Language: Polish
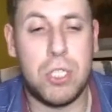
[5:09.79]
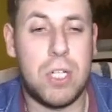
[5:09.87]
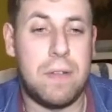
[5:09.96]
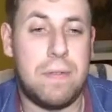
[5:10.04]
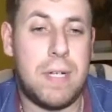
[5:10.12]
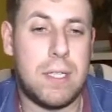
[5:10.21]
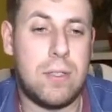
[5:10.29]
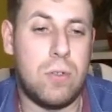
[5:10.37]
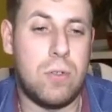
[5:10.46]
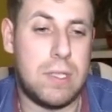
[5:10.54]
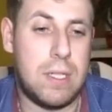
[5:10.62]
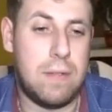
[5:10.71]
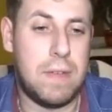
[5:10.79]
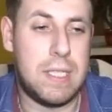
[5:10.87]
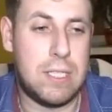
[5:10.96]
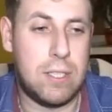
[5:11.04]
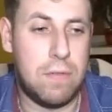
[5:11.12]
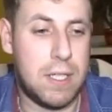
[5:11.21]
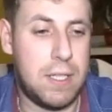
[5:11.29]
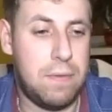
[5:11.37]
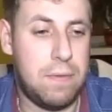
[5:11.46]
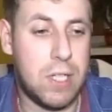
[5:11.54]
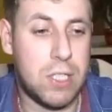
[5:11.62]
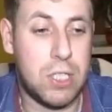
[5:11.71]
że warto
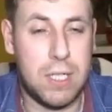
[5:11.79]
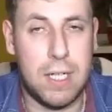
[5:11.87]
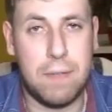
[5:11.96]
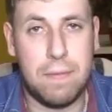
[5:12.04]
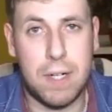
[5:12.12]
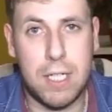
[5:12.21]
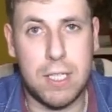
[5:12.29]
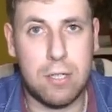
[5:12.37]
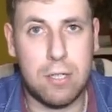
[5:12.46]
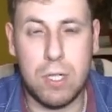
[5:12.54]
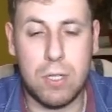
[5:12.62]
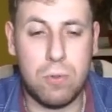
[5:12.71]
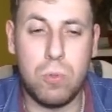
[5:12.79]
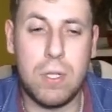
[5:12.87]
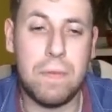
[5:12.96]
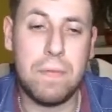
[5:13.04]
zainwestować właśnie w architekturę CUDA,